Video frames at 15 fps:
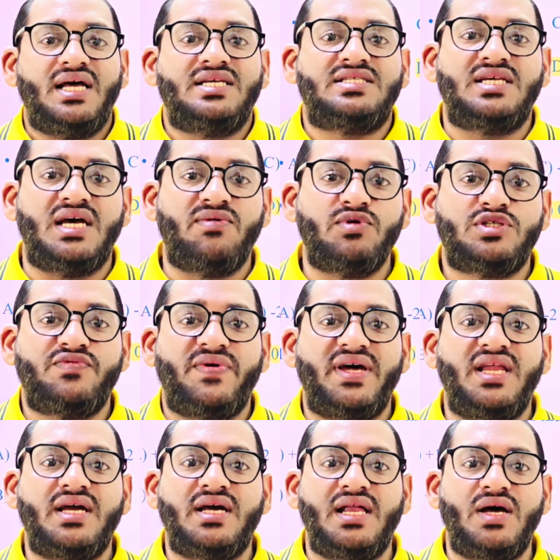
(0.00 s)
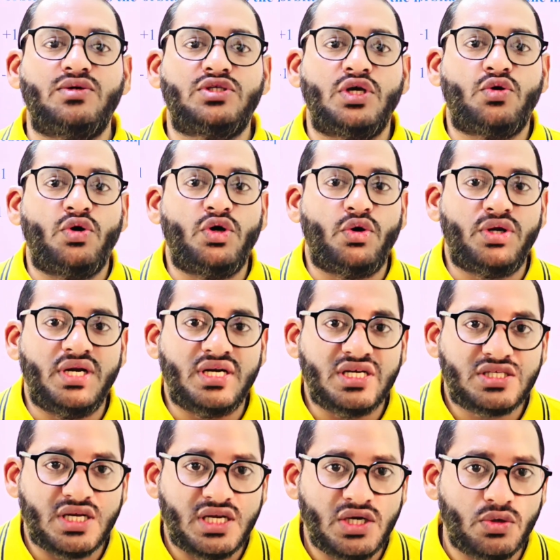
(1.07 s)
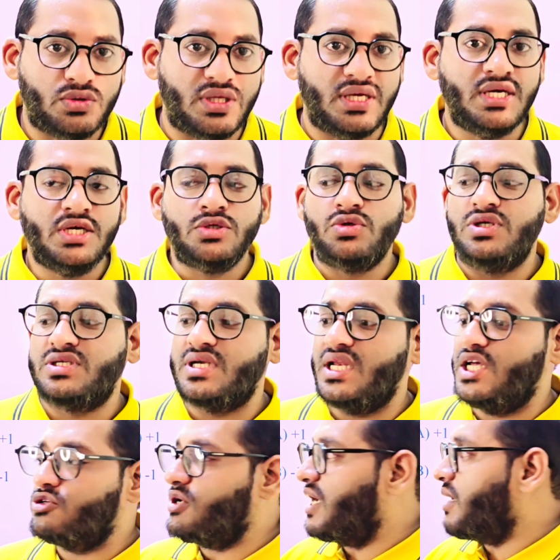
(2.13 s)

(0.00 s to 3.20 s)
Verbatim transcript: लेस है वो स्फेरिकल है उसकी कोई ओरिएंटेशन नहीं होती सो so, इसके लिए जो